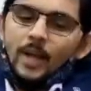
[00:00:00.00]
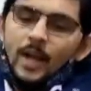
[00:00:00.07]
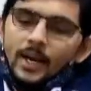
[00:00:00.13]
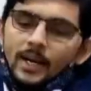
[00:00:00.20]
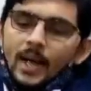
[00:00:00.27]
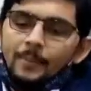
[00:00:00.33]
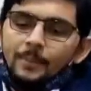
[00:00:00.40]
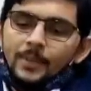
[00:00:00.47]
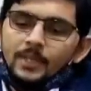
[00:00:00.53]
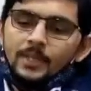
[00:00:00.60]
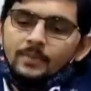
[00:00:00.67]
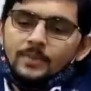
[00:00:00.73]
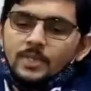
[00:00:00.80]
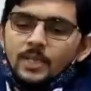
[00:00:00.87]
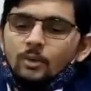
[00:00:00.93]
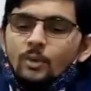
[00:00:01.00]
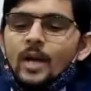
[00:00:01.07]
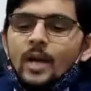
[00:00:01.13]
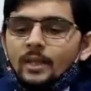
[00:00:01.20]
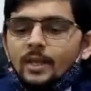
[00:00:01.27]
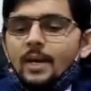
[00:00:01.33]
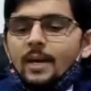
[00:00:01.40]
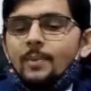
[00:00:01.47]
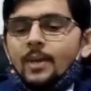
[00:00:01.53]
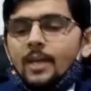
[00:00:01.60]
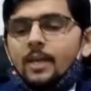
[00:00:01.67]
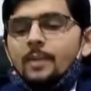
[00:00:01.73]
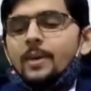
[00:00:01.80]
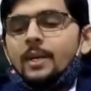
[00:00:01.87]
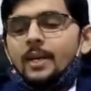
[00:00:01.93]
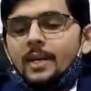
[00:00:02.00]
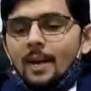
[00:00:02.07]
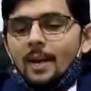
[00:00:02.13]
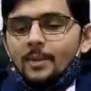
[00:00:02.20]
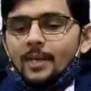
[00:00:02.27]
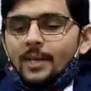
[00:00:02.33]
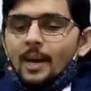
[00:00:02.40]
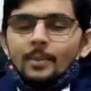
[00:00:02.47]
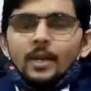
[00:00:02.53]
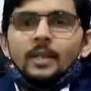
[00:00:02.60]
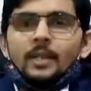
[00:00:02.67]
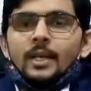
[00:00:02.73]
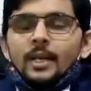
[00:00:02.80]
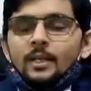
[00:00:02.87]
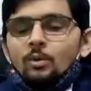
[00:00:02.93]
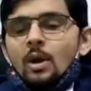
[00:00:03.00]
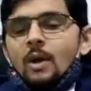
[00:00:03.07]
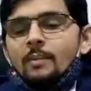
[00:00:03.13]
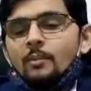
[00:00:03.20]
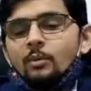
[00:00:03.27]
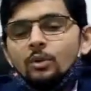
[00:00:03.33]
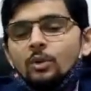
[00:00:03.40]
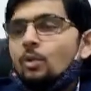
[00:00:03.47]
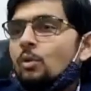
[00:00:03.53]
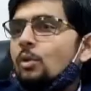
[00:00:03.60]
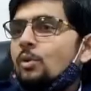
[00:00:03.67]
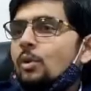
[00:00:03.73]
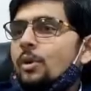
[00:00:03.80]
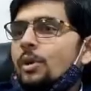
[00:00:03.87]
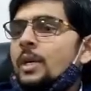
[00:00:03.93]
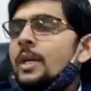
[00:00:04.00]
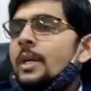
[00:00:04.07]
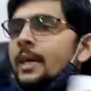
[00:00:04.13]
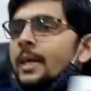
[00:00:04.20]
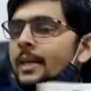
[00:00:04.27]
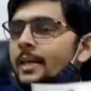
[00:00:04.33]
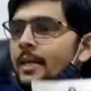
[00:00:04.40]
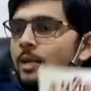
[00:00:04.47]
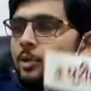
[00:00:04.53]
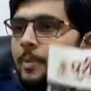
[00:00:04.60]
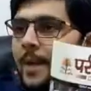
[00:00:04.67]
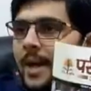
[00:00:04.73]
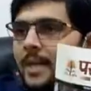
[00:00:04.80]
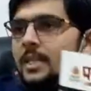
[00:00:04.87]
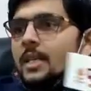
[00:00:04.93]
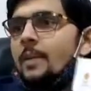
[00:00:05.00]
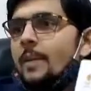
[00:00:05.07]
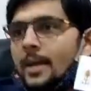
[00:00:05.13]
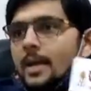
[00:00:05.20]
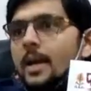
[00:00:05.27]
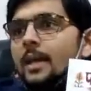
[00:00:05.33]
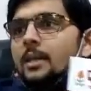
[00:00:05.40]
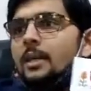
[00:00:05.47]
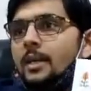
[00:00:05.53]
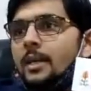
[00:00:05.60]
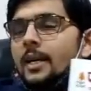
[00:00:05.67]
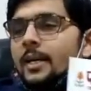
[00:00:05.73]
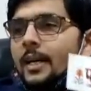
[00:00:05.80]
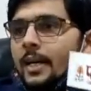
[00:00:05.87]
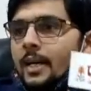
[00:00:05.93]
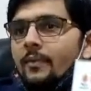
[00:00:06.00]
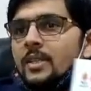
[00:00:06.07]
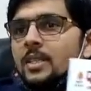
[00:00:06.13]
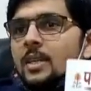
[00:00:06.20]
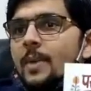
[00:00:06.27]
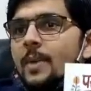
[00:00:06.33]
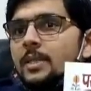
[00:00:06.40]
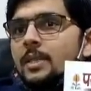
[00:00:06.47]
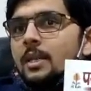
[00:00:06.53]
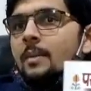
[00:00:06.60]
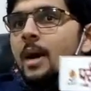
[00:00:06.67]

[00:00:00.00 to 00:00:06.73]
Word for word: अगर आपकी तरफ से सर कोई आता है बरेली मिरर का नाम लेके आपका आता है तो हम उन लोगों को ये जो मैगजीन हमारी आती है ये करंट अफेयर्स की मैगजीन